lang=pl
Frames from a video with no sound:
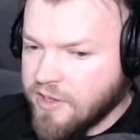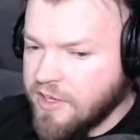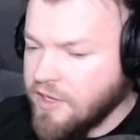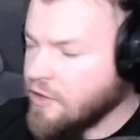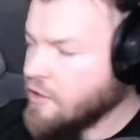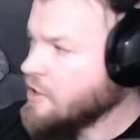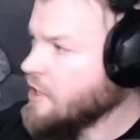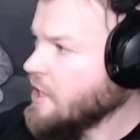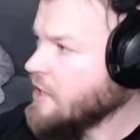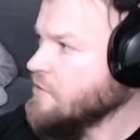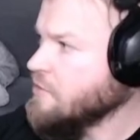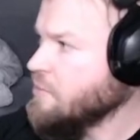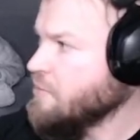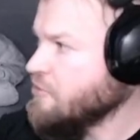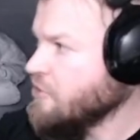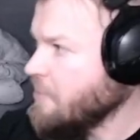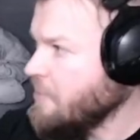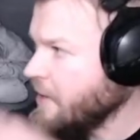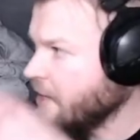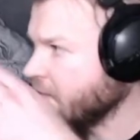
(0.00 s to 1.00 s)
i od razu
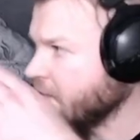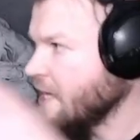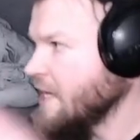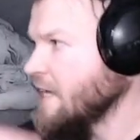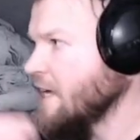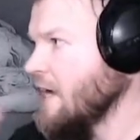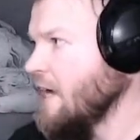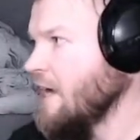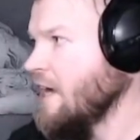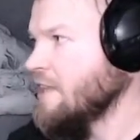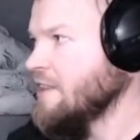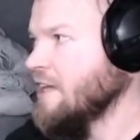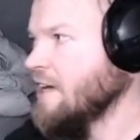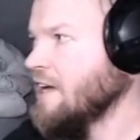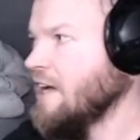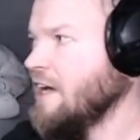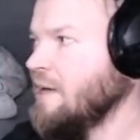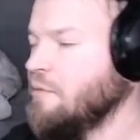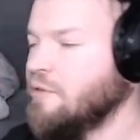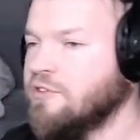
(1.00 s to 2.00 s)
przeplatanka
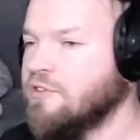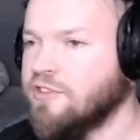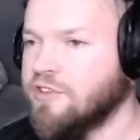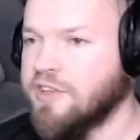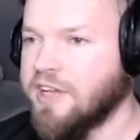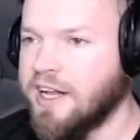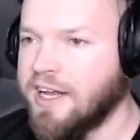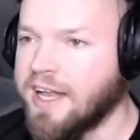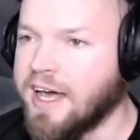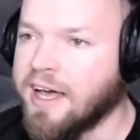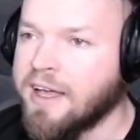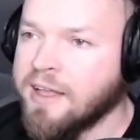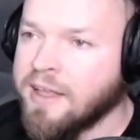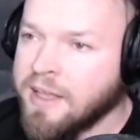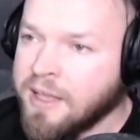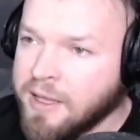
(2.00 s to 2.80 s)
taka emocjonalna.